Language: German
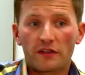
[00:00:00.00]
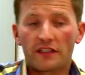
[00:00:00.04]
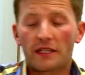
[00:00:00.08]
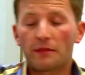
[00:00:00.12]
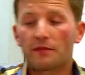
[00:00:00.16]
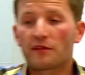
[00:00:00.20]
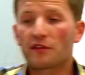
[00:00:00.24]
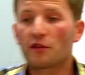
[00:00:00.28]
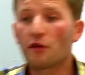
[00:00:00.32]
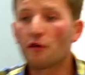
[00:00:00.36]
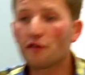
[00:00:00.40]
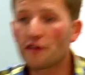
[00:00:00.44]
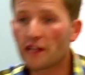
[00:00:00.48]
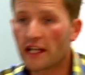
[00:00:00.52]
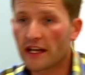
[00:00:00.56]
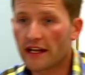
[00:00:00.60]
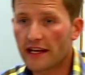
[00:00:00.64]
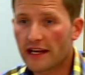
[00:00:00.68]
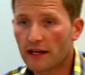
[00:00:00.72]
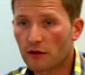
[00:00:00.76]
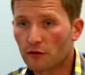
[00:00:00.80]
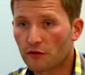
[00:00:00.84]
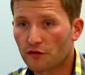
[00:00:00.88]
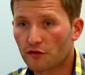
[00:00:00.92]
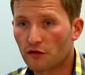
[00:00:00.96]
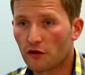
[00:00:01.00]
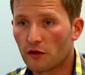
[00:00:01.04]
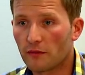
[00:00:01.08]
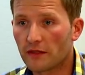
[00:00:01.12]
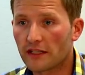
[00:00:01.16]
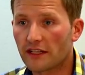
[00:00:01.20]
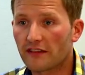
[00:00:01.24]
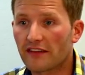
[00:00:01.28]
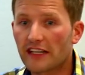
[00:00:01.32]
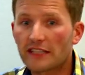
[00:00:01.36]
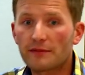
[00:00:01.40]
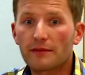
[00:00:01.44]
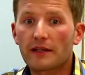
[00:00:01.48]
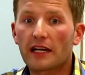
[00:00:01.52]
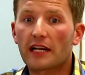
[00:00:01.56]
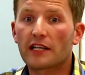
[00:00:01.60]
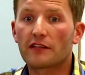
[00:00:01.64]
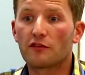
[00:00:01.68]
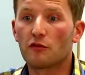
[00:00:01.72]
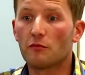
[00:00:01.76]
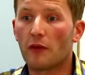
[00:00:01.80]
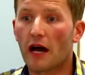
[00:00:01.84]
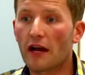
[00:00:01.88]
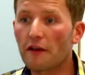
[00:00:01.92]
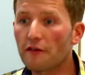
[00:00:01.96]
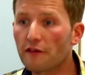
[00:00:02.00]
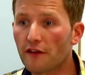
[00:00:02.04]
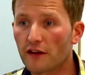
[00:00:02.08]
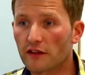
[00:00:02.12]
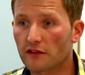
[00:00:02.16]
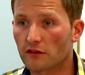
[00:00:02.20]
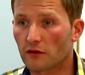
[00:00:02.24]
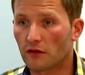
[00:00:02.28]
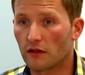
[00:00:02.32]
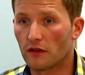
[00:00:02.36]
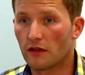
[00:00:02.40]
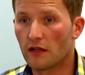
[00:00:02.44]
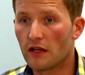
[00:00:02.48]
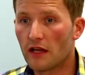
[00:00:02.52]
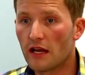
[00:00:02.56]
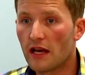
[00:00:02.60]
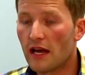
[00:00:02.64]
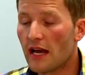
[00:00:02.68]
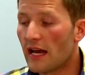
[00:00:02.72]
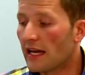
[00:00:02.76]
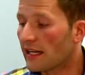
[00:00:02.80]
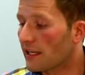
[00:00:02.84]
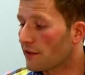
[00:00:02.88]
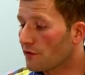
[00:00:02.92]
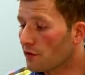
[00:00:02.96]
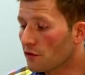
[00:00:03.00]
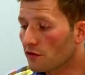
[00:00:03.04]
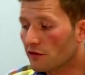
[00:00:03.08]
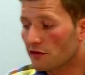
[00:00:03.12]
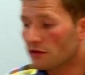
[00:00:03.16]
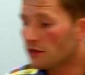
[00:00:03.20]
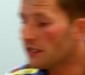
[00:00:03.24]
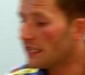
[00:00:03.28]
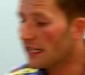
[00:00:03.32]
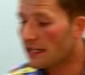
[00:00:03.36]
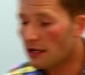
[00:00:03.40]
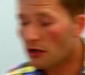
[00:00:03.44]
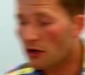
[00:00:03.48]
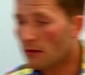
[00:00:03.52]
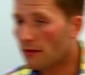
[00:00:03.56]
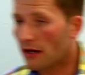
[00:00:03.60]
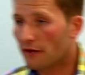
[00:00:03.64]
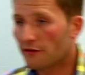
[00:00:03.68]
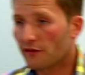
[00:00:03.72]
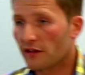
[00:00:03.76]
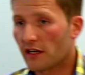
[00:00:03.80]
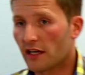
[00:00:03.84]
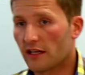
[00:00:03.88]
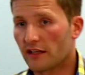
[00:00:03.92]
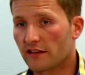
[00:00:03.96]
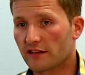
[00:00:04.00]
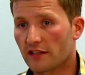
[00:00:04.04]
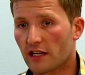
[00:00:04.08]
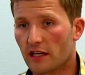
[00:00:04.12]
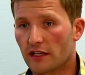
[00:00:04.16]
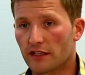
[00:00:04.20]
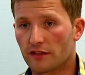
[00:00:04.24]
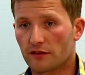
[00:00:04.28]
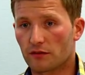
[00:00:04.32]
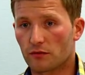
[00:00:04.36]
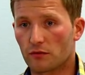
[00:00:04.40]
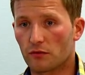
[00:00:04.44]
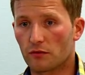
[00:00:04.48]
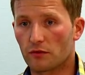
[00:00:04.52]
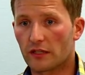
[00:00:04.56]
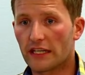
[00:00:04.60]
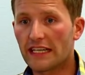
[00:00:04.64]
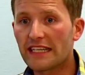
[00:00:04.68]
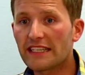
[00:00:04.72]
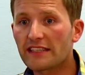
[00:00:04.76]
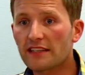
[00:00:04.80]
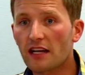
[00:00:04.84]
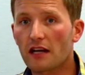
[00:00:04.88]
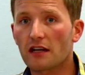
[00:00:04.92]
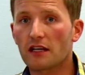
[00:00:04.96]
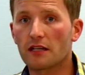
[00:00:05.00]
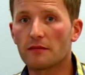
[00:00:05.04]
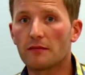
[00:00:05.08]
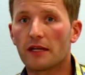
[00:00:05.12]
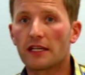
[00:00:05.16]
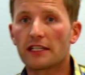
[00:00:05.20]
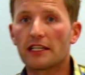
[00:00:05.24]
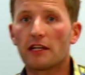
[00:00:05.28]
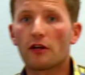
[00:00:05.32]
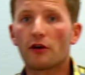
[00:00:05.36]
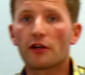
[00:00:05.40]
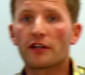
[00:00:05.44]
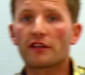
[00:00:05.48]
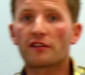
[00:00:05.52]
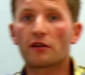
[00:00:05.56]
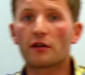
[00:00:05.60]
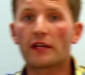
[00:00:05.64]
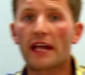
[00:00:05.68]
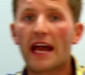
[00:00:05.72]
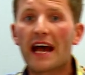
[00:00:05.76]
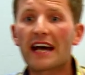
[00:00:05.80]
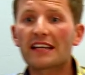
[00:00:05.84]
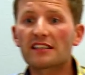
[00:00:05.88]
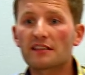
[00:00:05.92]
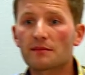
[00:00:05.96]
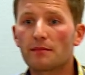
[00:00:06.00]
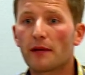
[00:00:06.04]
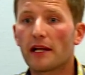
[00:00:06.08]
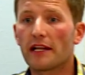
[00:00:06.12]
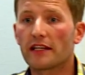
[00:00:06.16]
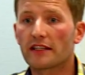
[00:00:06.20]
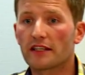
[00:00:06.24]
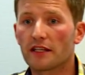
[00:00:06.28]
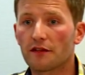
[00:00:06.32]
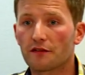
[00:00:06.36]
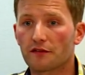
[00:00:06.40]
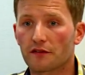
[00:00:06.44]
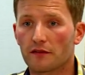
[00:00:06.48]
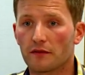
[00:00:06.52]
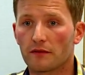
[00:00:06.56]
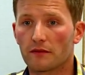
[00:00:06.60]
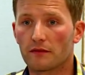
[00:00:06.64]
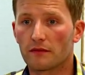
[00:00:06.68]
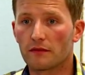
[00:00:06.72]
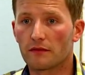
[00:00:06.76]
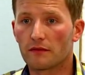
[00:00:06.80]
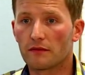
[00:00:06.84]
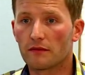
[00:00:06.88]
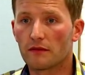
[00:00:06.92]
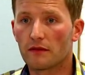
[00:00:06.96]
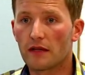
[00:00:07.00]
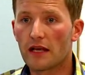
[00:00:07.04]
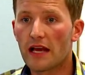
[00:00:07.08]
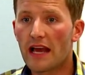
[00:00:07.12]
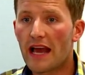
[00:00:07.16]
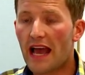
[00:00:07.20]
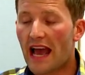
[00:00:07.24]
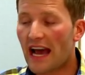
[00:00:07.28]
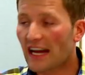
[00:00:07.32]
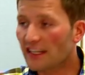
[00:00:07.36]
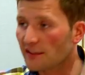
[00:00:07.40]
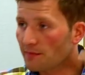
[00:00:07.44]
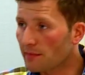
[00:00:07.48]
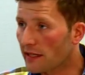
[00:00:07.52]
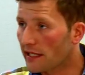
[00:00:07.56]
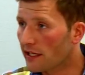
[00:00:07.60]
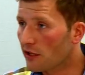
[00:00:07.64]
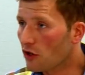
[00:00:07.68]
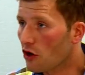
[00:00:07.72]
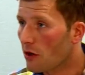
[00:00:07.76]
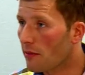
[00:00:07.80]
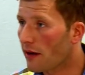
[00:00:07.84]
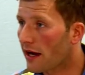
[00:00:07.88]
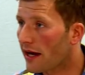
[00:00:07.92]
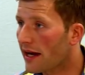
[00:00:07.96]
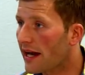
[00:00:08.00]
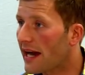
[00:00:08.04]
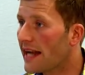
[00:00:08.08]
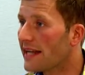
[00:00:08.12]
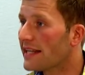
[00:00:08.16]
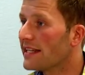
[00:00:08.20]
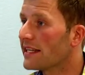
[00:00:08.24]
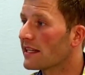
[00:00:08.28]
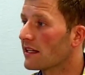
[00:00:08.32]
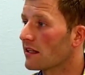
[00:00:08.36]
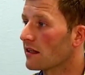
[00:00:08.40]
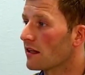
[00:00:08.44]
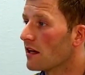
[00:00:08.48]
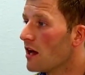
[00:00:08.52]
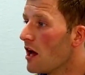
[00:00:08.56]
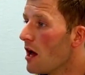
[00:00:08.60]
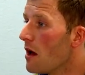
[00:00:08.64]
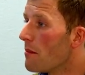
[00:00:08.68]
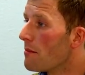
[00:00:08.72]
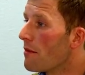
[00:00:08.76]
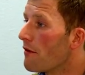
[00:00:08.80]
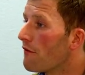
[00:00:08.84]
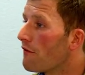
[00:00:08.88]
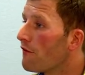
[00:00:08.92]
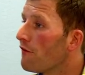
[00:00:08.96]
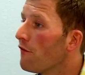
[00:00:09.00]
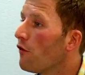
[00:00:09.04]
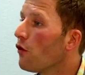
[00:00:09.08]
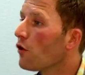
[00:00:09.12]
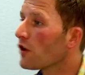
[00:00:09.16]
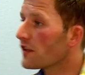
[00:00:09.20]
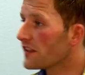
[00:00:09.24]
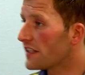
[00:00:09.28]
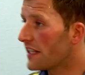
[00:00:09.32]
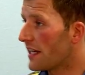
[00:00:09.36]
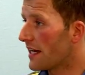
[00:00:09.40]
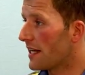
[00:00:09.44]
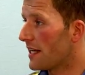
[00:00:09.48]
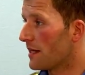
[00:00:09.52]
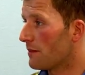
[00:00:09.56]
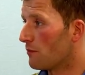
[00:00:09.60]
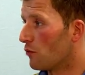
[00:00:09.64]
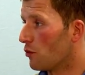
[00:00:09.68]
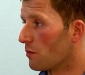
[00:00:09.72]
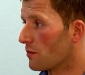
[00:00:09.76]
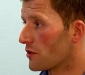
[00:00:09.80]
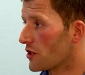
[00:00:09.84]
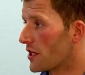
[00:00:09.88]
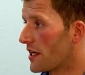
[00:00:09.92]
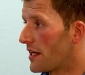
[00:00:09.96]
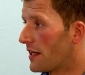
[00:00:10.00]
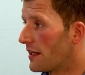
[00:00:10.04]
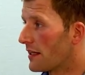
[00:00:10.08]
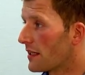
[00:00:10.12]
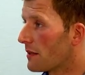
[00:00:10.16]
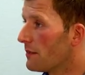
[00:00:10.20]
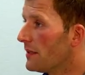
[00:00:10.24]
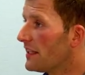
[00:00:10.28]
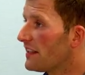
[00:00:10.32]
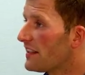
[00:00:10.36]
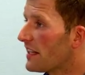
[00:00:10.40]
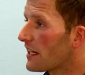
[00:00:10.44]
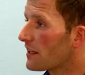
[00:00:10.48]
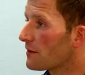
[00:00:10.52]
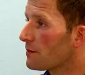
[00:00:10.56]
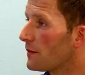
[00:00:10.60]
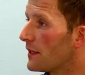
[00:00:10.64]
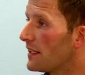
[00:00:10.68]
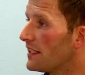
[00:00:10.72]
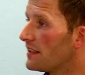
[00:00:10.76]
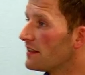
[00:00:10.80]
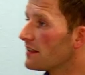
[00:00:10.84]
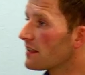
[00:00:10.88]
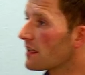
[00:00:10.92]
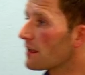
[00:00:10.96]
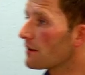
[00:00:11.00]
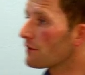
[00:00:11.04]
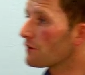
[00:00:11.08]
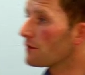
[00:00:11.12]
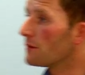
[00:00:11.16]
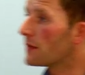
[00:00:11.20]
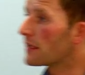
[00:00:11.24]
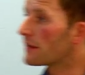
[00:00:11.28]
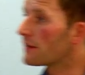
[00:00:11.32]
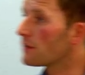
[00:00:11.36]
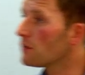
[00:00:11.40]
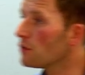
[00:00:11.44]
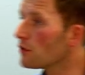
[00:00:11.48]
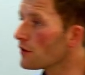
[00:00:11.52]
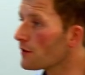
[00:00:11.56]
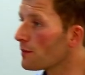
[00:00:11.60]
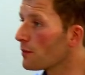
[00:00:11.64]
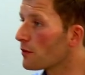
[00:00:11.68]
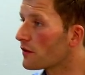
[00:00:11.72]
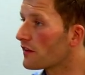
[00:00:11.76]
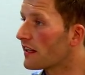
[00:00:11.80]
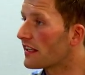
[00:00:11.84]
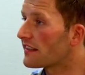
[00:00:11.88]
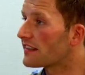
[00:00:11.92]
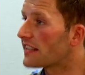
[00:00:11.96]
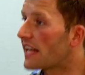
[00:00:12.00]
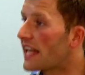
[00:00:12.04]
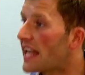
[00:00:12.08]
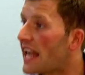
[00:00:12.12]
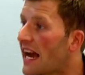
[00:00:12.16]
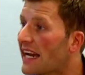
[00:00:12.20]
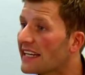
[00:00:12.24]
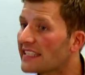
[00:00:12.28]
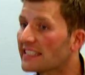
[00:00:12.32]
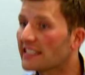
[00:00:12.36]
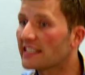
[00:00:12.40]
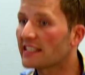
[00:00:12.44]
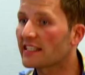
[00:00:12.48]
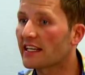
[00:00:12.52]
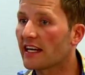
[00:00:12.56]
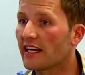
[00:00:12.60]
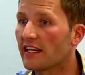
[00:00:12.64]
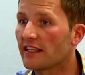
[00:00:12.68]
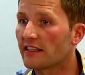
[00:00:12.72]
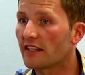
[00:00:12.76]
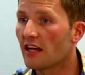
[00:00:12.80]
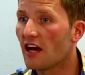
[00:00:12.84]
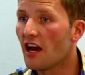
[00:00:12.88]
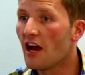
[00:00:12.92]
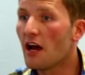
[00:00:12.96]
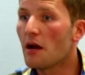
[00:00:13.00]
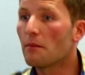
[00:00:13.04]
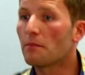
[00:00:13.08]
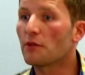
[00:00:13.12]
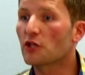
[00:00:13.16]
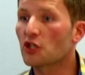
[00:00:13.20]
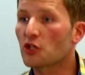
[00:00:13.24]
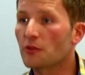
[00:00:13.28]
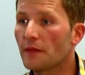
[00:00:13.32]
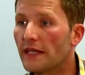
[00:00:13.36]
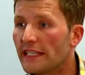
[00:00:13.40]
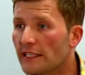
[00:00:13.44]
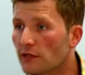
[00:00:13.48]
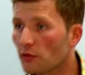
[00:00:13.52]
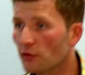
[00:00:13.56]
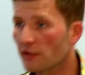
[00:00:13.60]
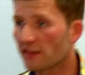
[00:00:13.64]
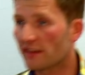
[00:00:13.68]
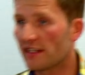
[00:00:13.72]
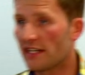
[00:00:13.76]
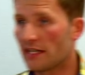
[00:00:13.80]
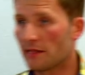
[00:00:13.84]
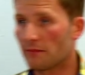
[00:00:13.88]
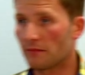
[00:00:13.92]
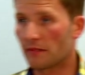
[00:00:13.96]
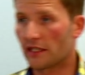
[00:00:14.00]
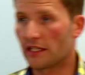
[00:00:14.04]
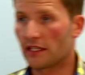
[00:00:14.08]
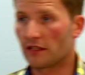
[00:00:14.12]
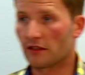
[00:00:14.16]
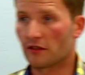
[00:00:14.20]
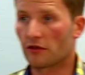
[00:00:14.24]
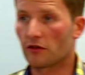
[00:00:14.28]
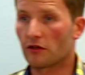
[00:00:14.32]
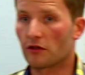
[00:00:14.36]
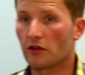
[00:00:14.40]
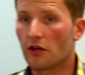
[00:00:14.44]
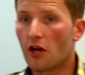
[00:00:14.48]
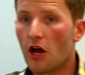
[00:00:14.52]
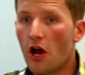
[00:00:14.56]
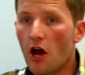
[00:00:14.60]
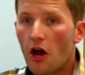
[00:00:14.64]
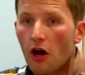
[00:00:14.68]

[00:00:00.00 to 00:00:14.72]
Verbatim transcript: Es gibt so viele Ernährungsformen, da weiß man gar nicht, wo man anfangen soll. Das funktioniert auch am Anfang alles gar nicht so gut. Ich sage immer, die Leute sollen erstmal entgiften. Erstmal den Körper reinigen, bevor sie ihr Leben umstellen, damit sie erstmal in diesen Transformationsprozess der Leichtigkeit beschwingt durchs Leben gehen können.